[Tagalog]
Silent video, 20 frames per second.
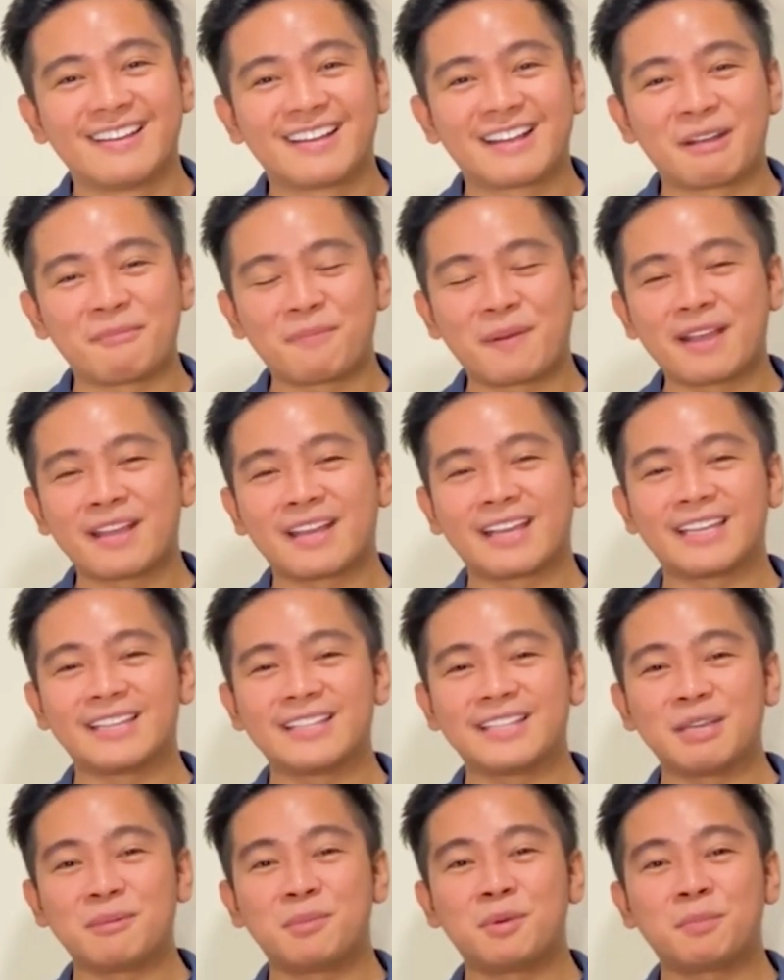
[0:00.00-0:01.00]
kapag ka
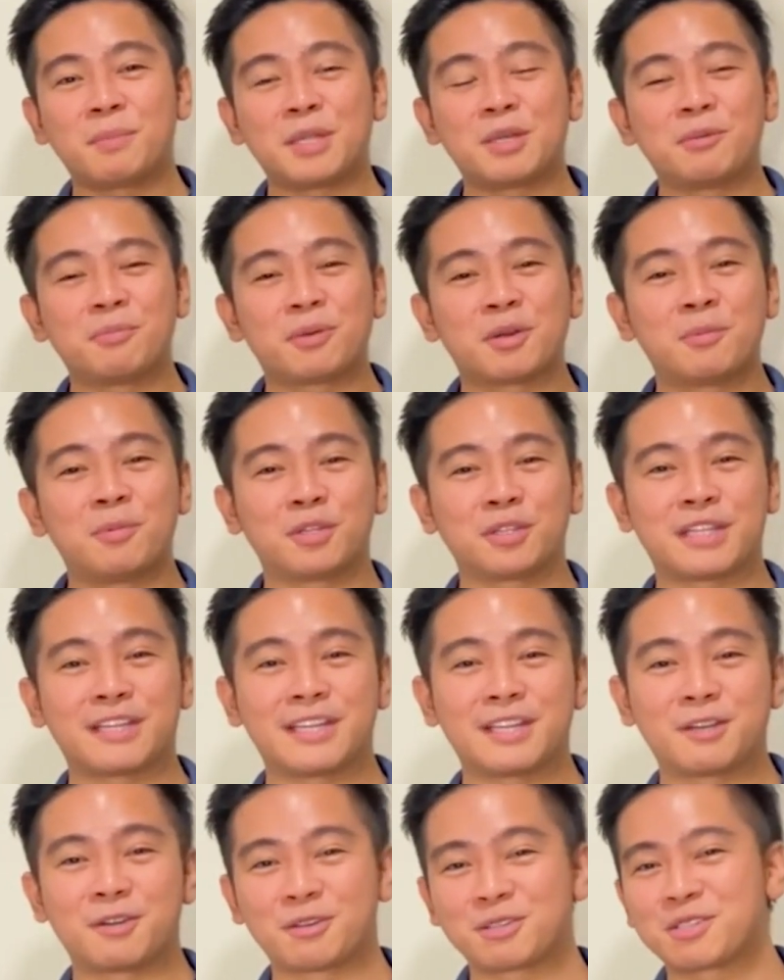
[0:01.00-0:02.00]
hindi mo pinopromote ang
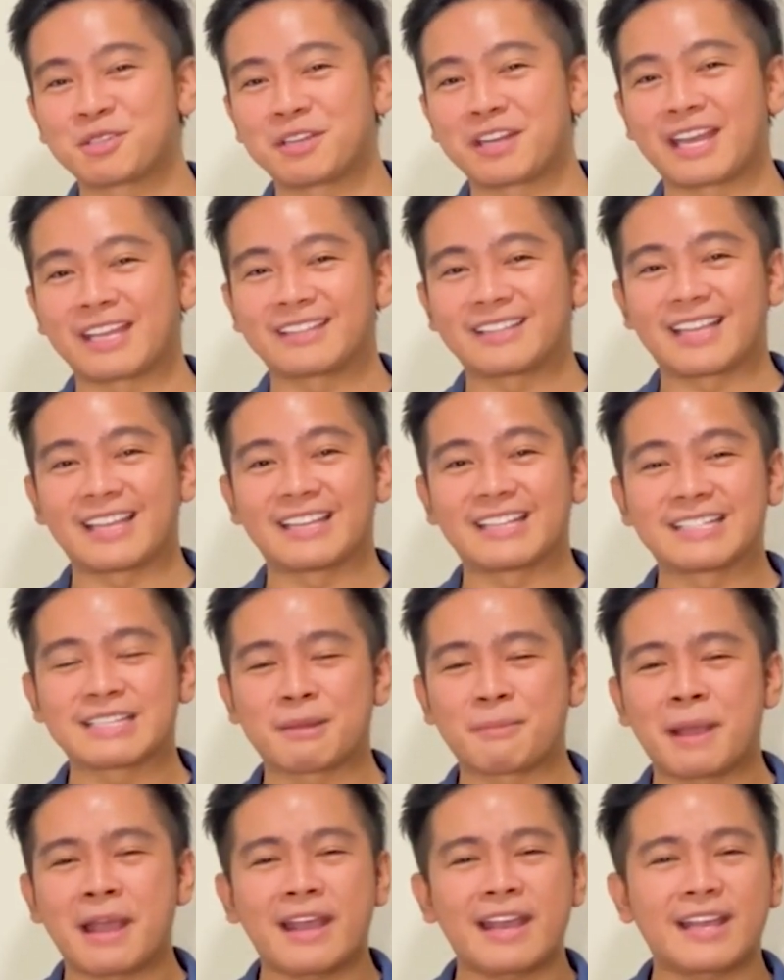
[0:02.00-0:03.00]
negosyo natin
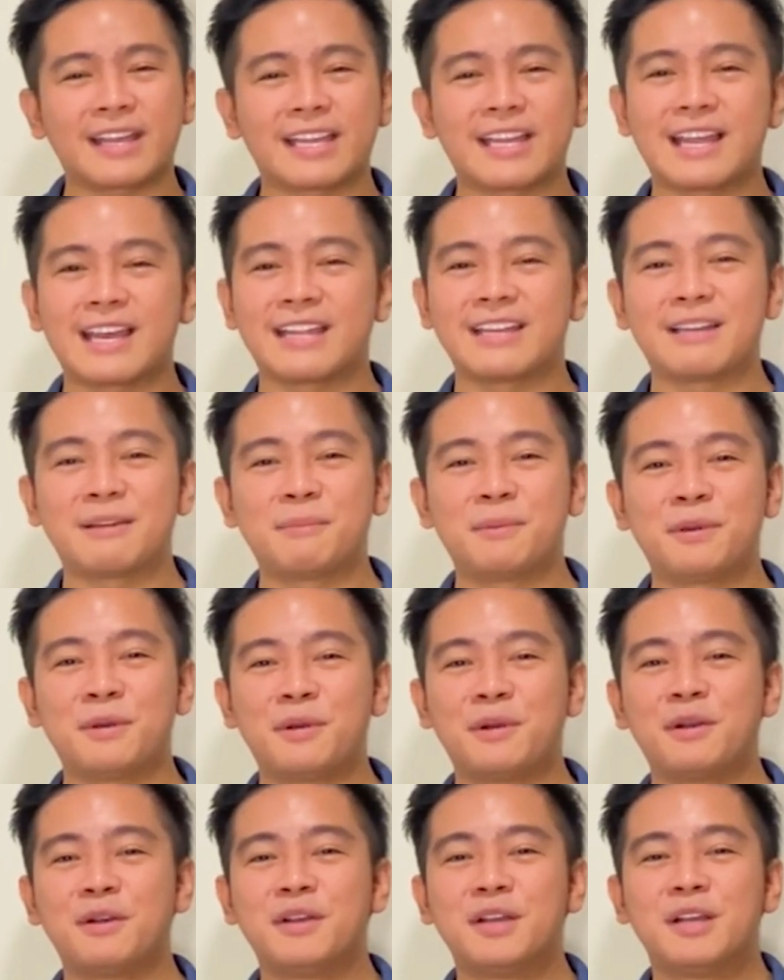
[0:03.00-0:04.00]
sa mga kakilala
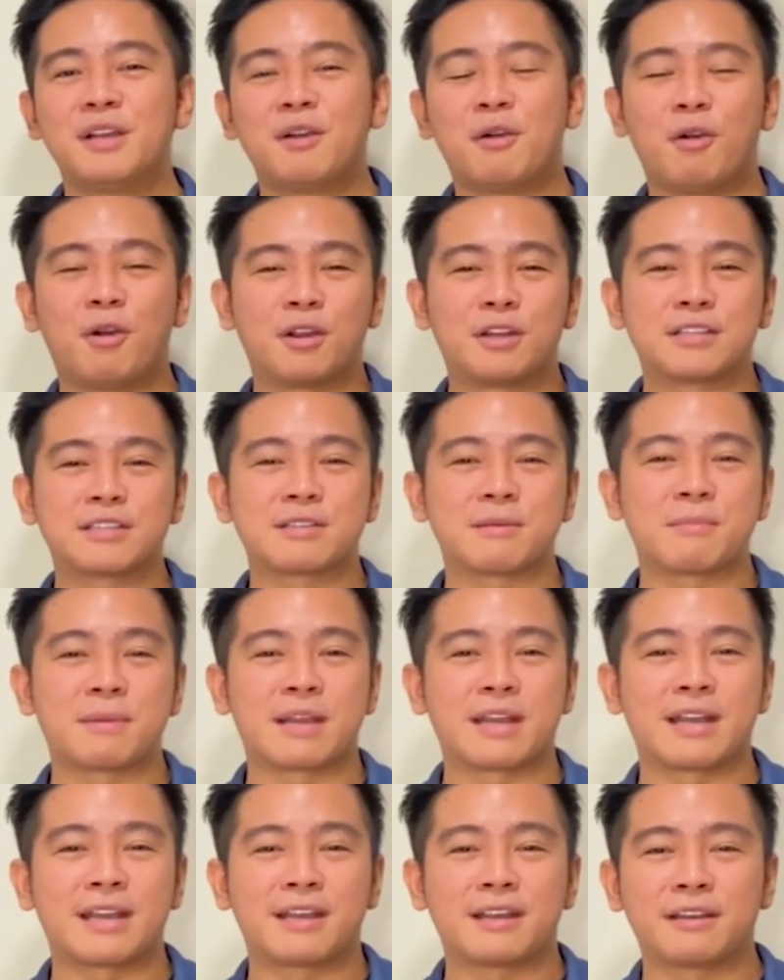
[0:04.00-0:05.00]
mo or sa
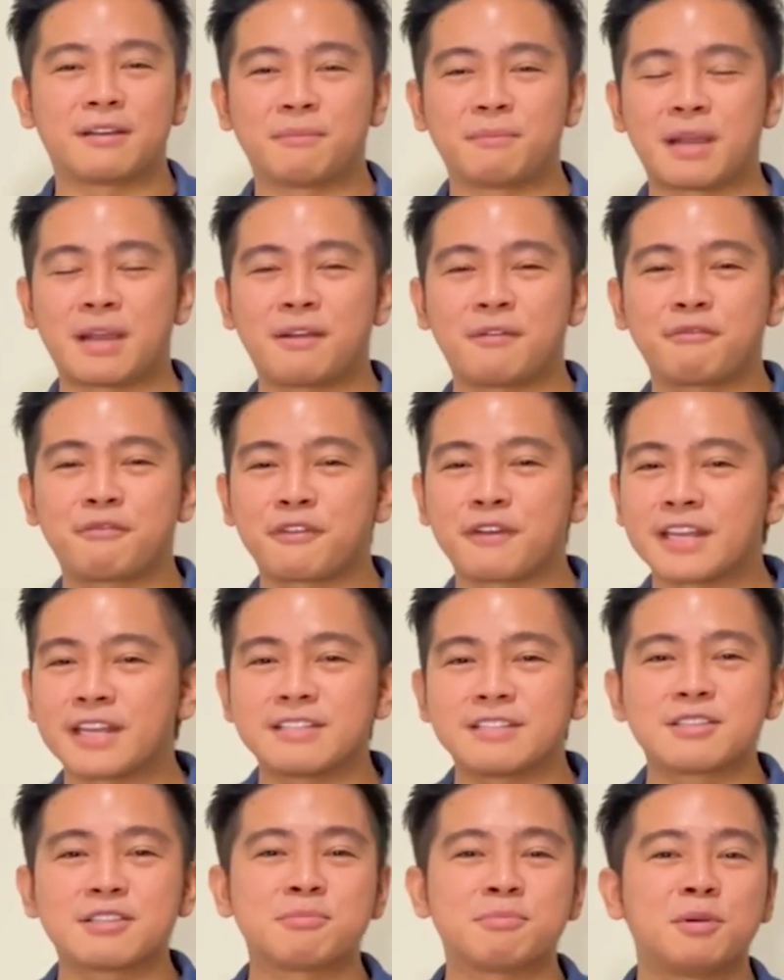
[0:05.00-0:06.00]
mga mga
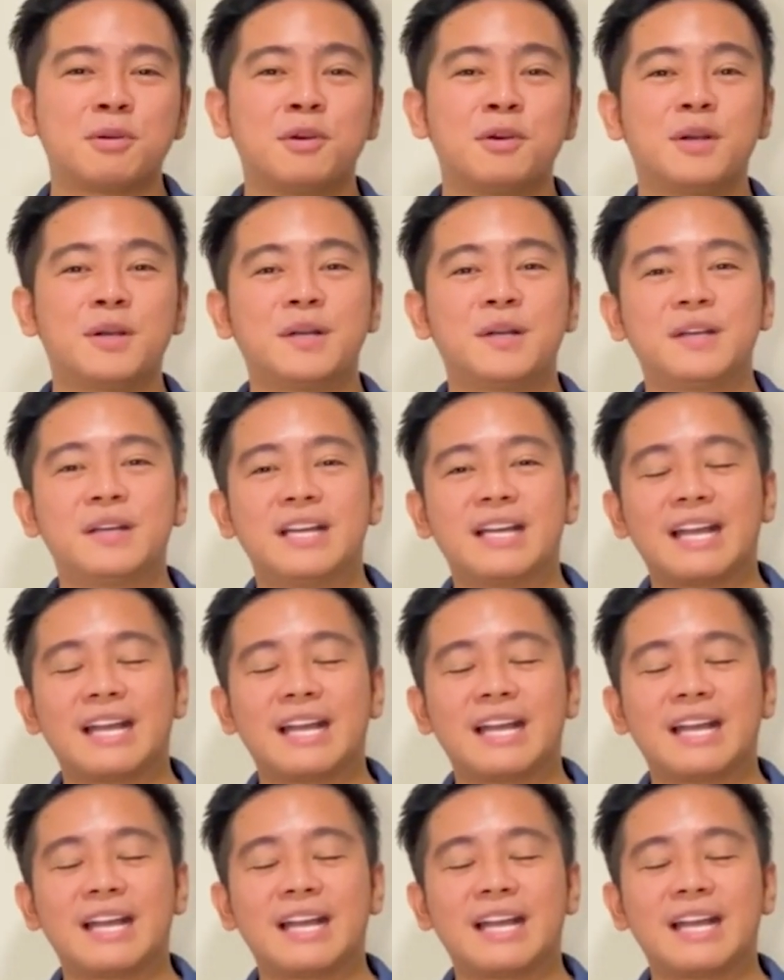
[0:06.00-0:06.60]
friends mo,